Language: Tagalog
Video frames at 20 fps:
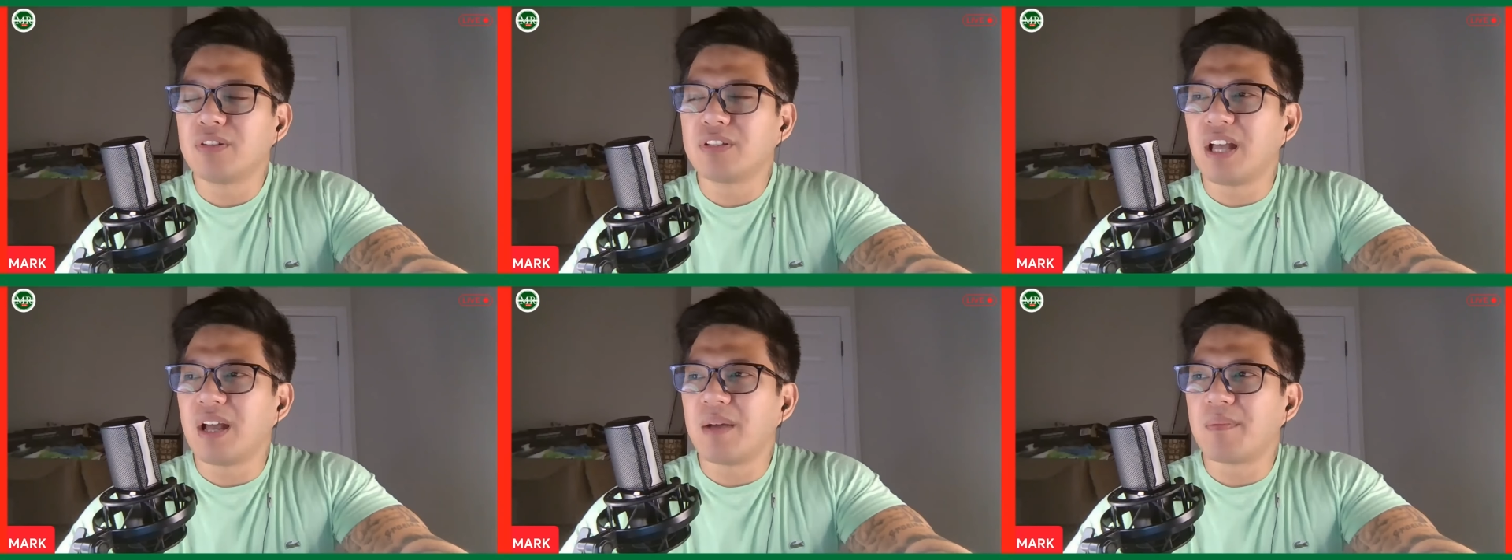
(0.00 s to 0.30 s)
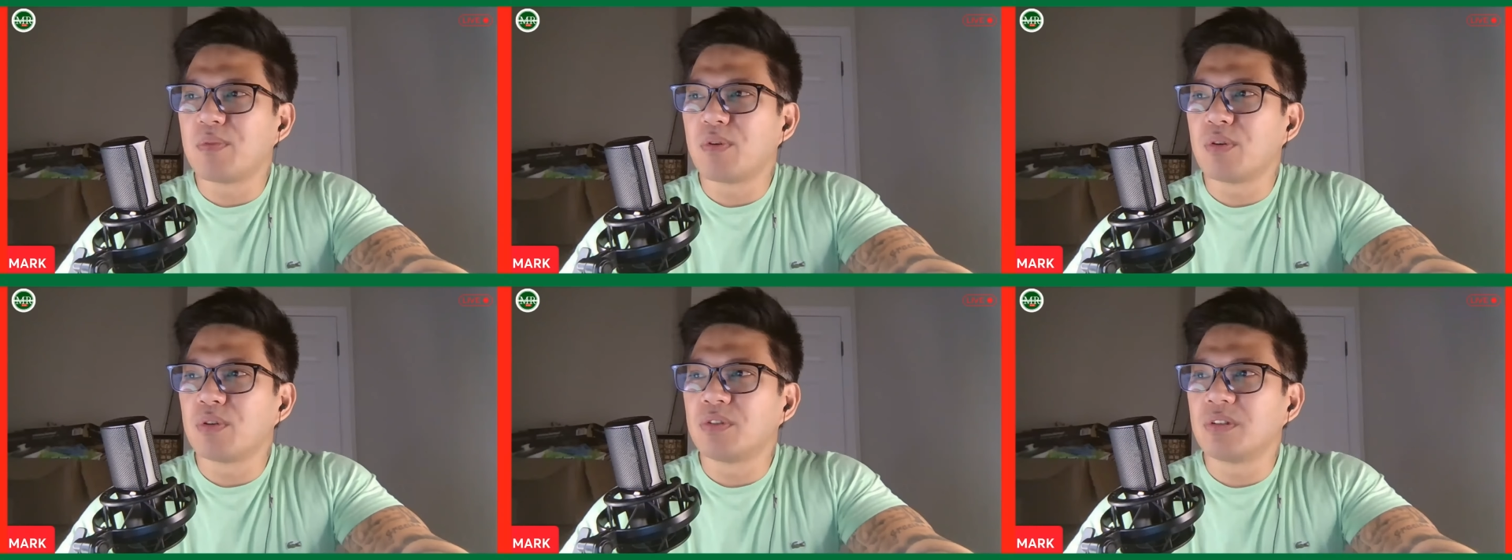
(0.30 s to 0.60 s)

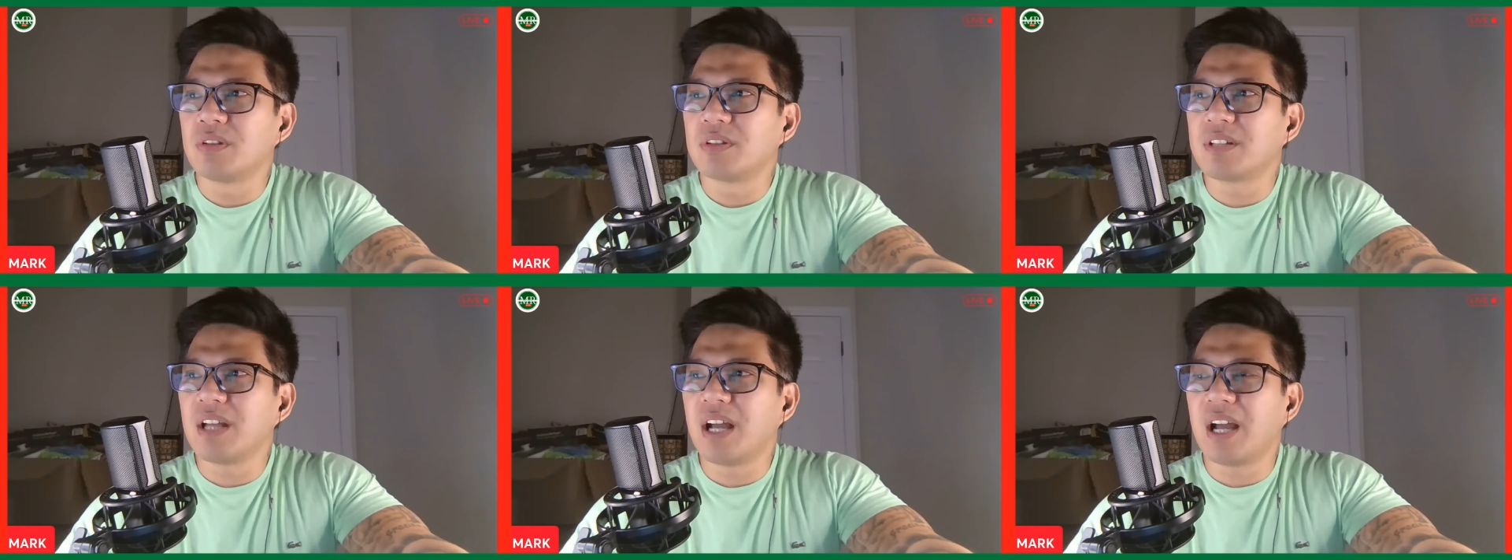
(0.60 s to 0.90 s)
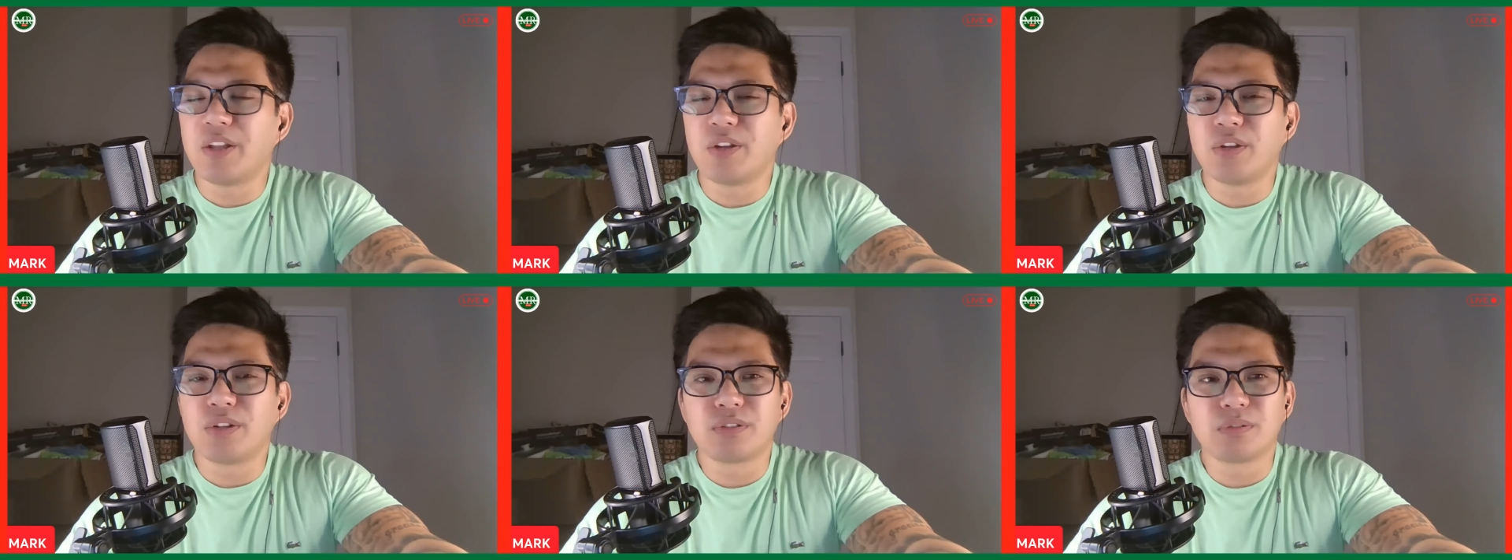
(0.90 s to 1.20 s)
nabudol
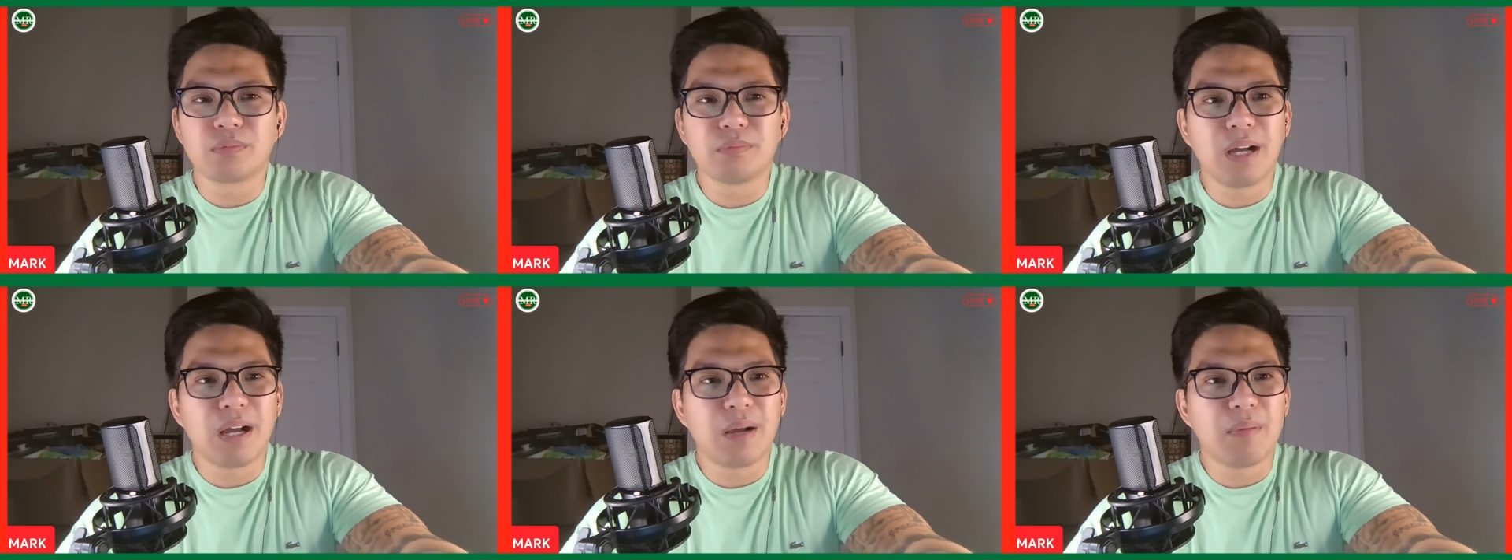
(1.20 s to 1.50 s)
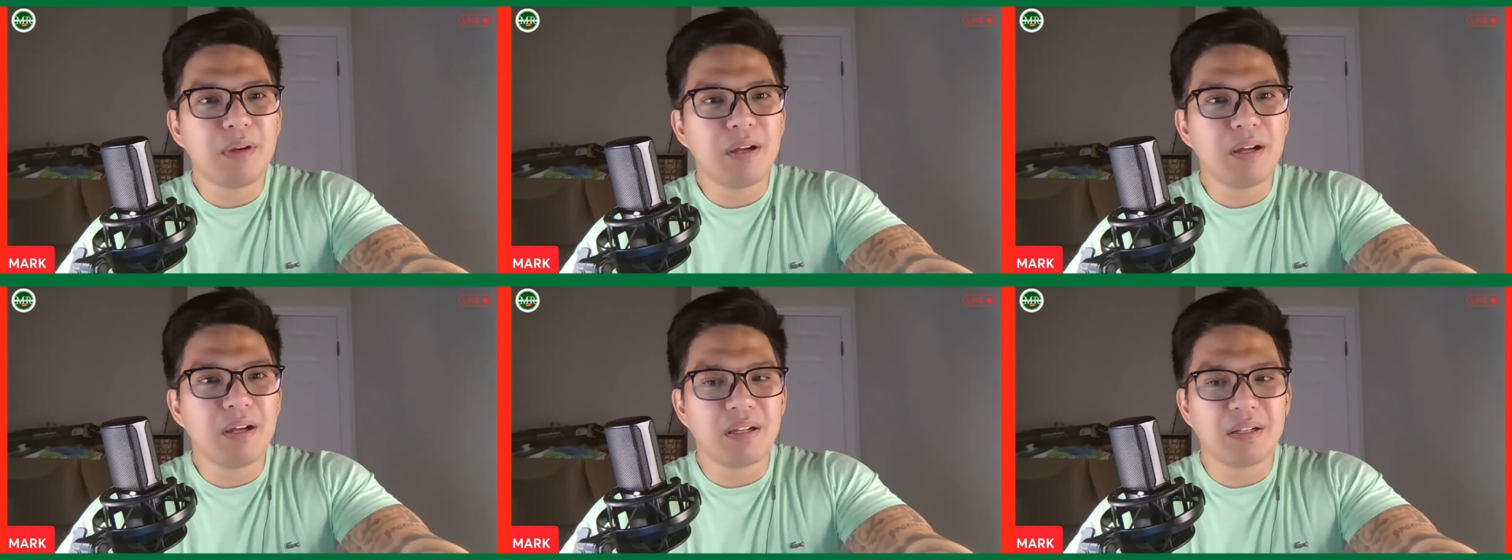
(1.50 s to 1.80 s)
tayo nung
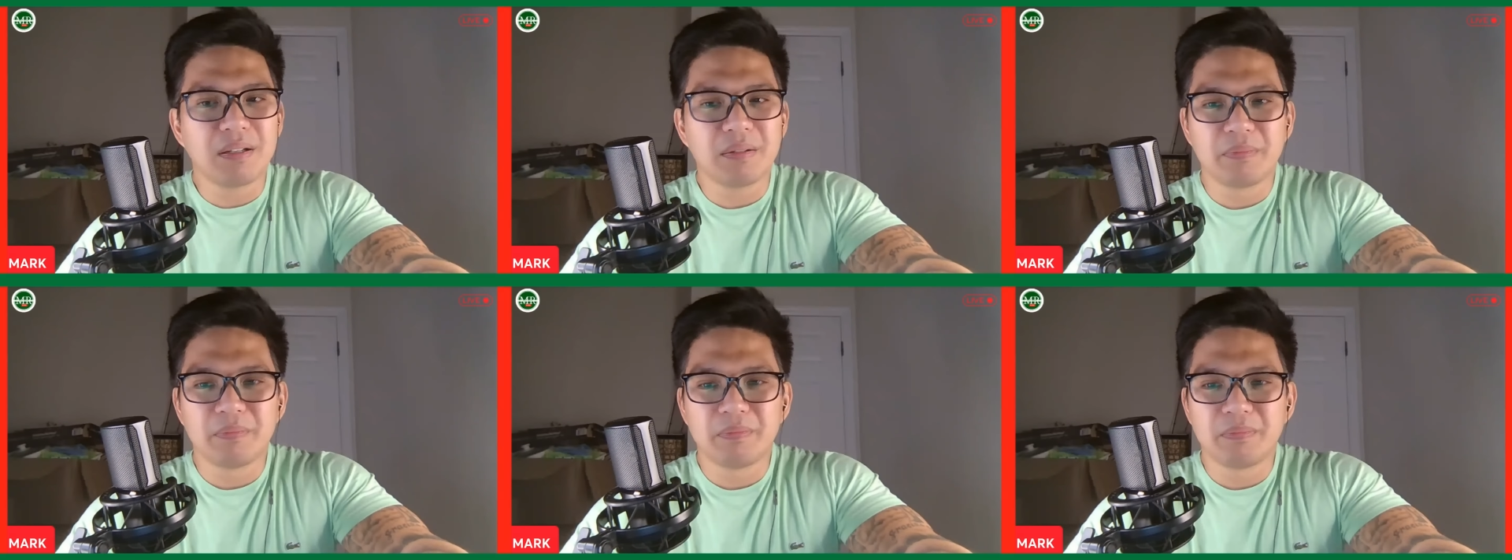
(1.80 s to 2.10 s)
mama ah.